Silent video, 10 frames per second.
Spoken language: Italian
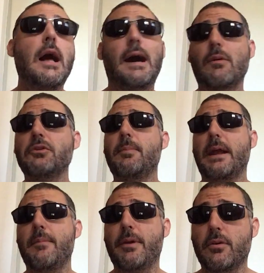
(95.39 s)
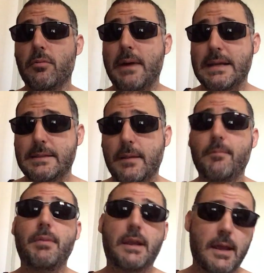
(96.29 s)
A quanto pare però non basta,
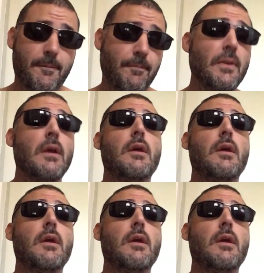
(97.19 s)
perché?